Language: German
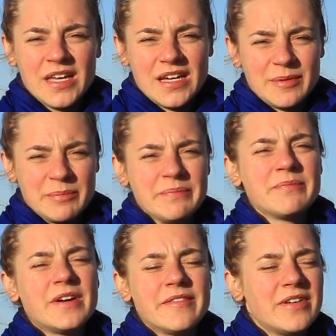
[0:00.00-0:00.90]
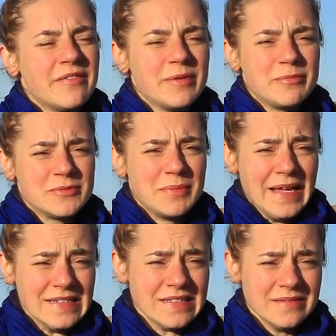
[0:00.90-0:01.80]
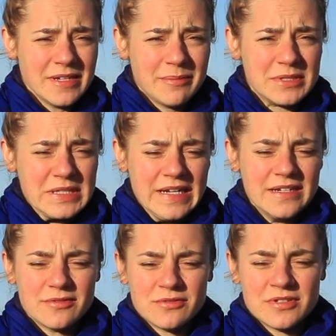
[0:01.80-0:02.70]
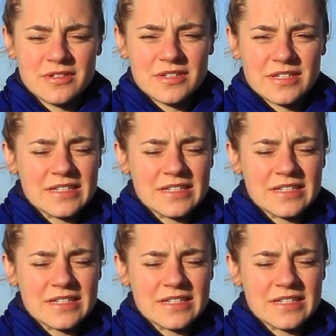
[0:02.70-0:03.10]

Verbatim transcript: ähm, waren wir zum Essen im Zelt und